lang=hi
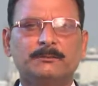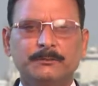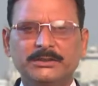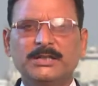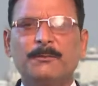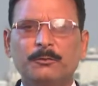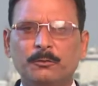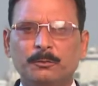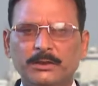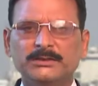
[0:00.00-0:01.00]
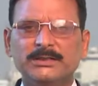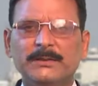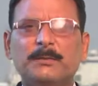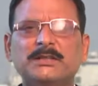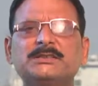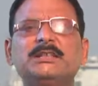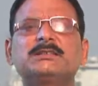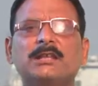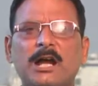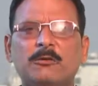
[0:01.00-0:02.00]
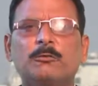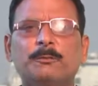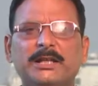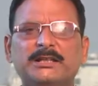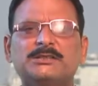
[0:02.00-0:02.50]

बीजापुर पुलिस ने 25 लाख रुपए के